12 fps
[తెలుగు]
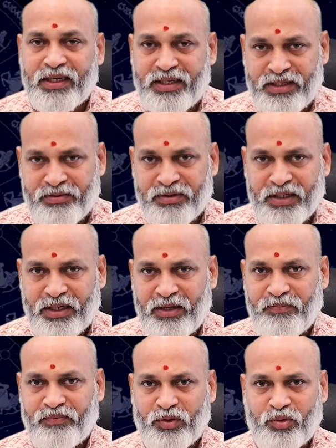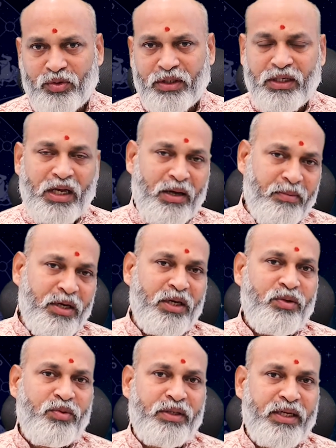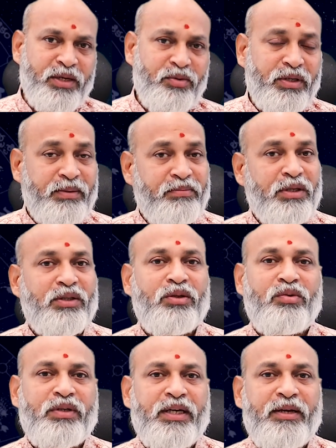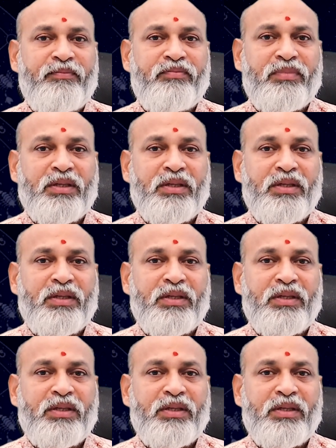కలయిక వల్ల కొన్ని లాభాలు ఉంటాయి కొన్ని ఇబ్బందులు ఉంటాయి